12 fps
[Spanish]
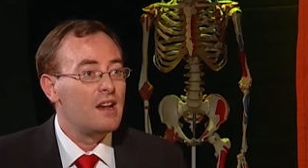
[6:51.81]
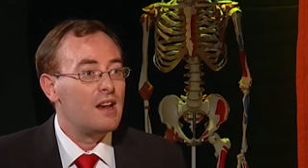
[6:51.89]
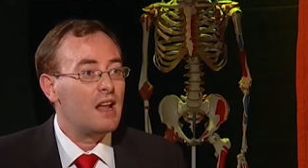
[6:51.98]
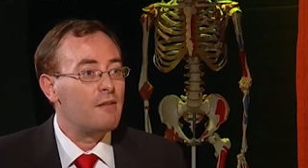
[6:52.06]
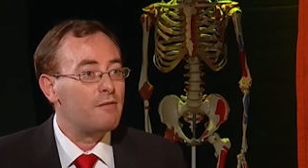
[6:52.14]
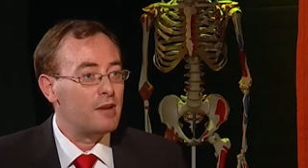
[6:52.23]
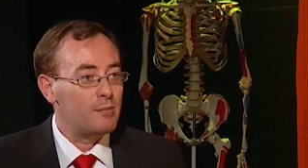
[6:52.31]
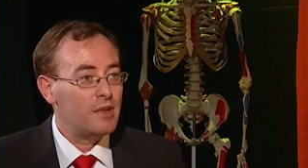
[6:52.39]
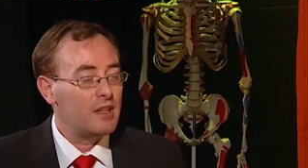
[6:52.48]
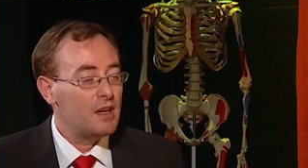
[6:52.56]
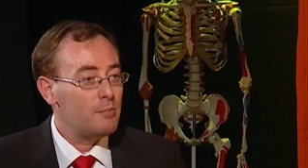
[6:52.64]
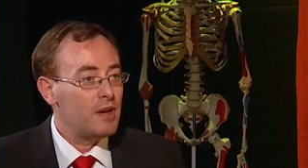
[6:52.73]
La
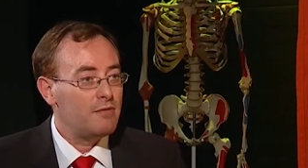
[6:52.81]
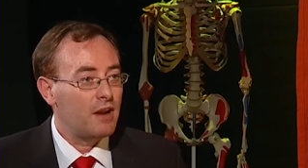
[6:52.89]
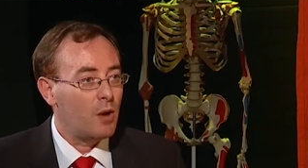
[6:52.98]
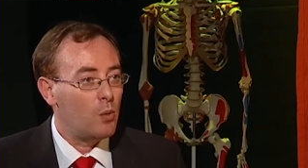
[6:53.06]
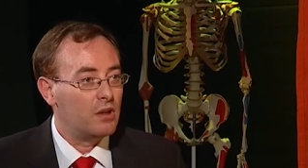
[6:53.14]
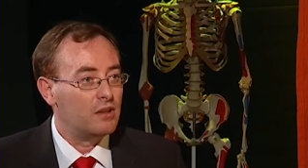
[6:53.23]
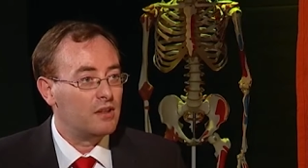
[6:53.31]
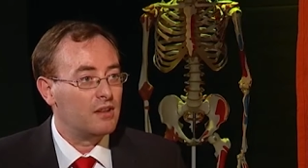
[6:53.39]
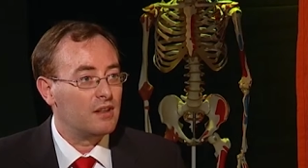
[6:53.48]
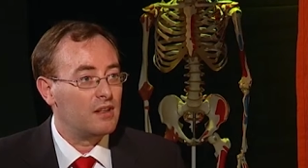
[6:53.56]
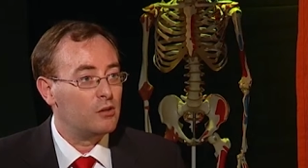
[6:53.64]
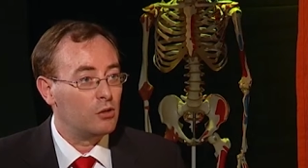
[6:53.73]
enfermedad más
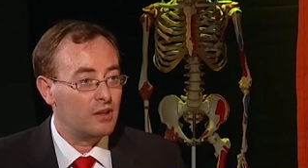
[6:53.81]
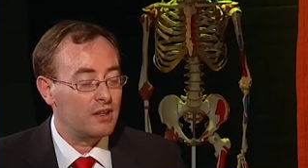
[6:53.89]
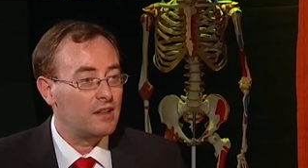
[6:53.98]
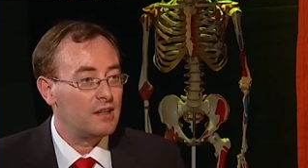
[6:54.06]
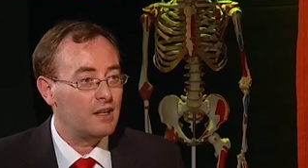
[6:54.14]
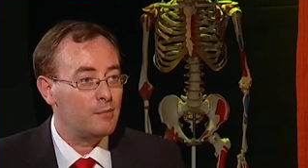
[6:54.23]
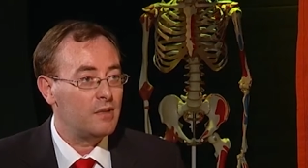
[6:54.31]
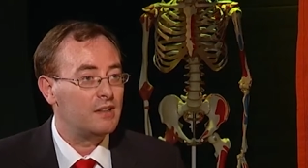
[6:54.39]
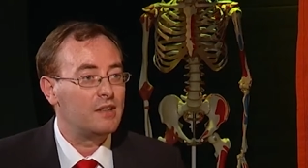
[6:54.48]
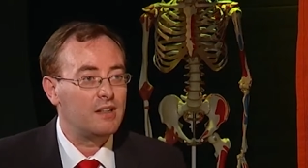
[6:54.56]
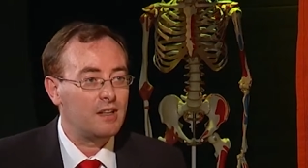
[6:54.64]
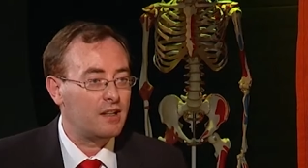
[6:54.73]
frecuente de intolerancia
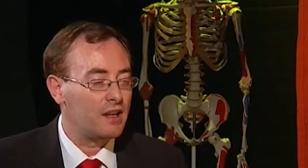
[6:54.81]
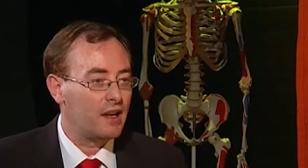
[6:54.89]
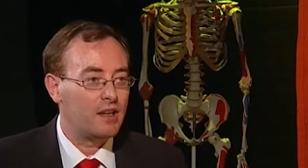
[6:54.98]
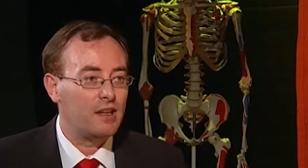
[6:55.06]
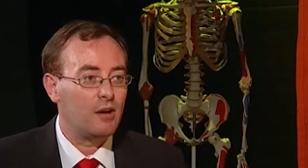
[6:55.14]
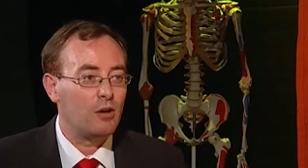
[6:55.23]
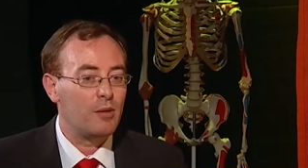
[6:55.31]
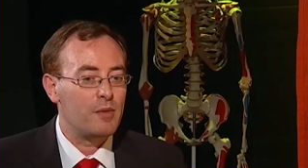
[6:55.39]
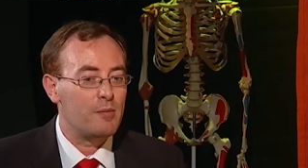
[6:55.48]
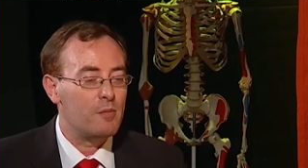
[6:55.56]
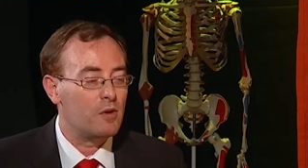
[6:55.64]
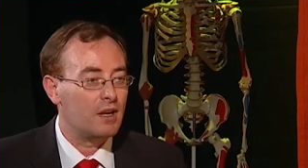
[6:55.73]
alimentaria que hay ahora
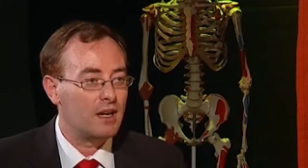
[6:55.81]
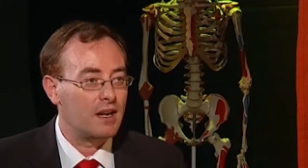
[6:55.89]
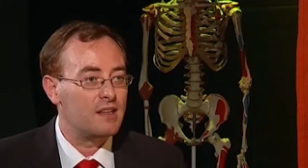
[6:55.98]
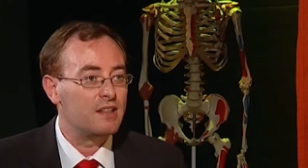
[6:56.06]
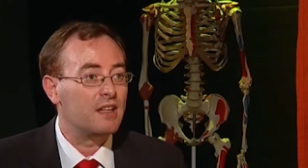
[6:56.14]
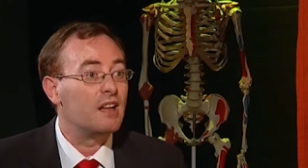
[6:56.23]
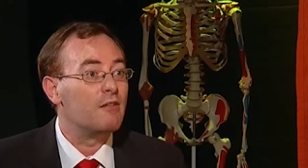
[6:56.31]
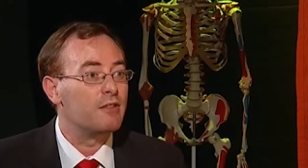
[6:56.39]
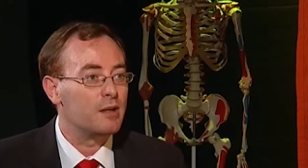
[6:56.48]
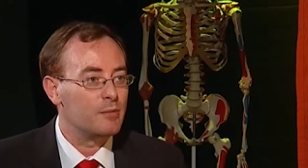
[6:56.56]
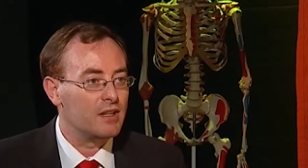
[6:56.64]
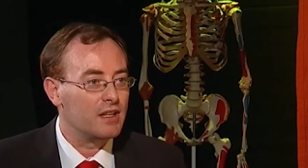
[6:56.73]
mismo en la calle es la
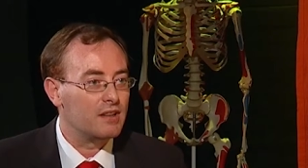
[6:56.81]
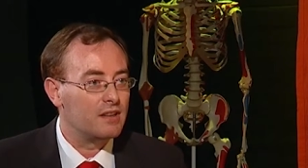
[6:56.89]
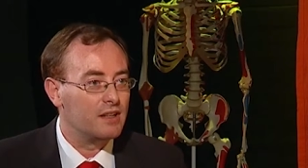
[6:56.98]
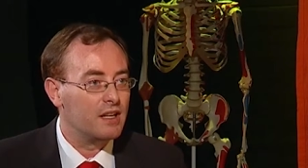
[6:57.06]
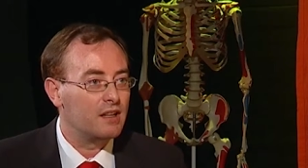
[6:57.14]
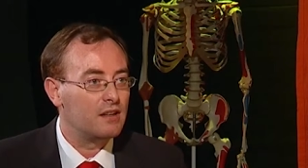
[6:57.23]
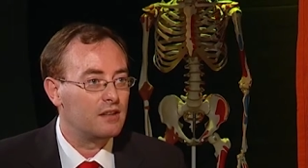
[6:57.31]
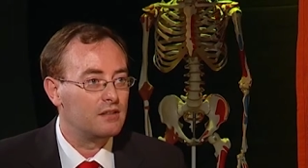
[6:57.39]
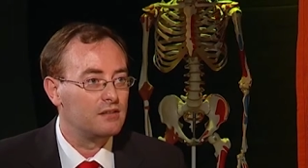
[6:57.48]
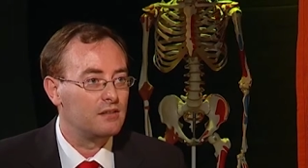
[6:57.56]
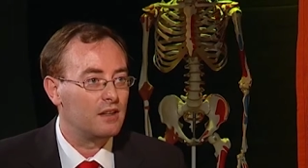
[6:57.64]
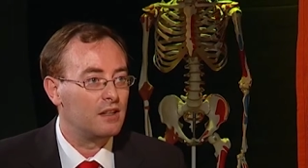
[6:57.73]
enfermedad celíaca
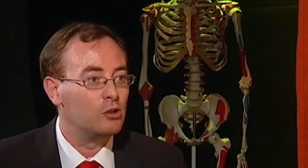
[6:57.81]
la